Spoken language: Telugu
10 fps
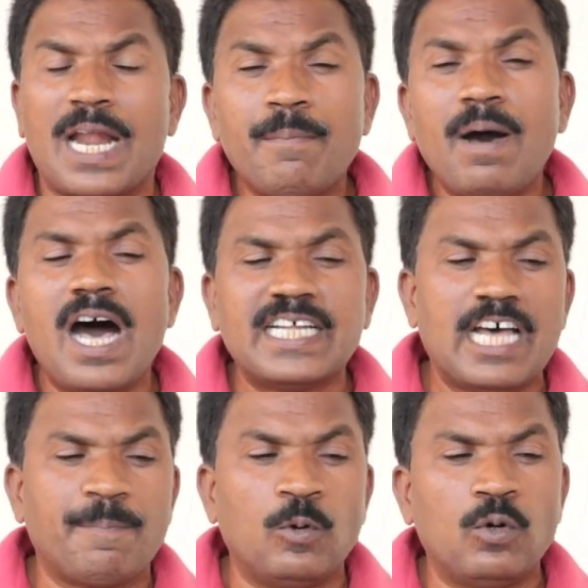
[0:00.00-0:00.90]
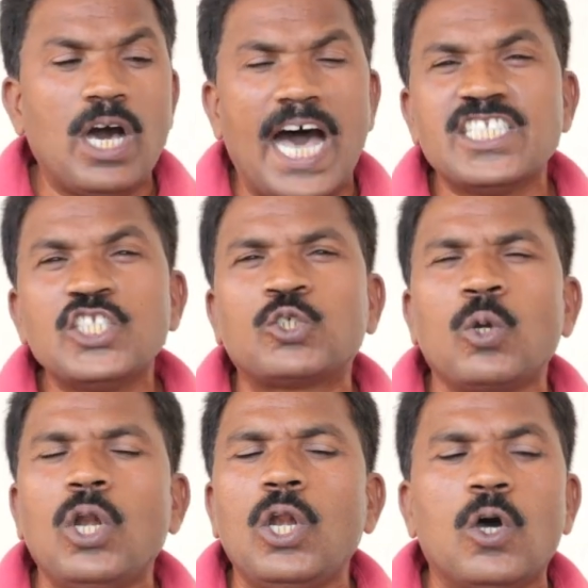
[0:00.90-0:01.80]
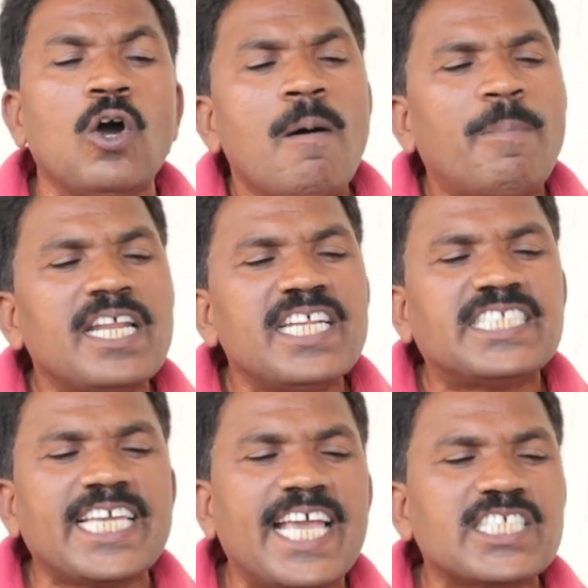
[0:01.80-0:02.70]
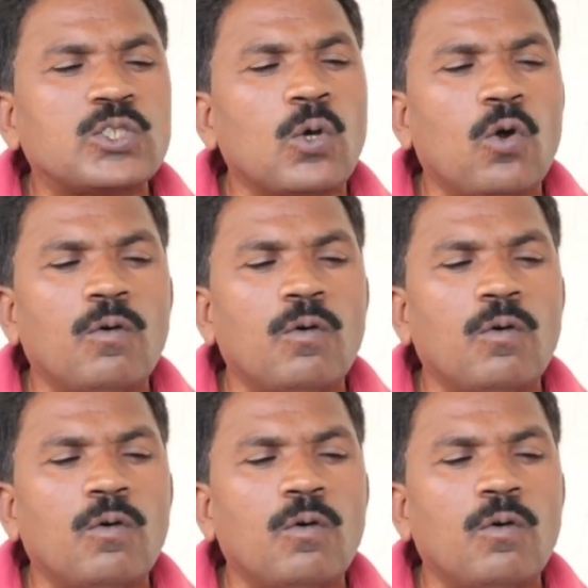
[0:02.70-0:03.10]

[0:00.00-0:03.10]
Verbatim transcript: ప్రమాదపు అంచుల్లో పని చేస్తూ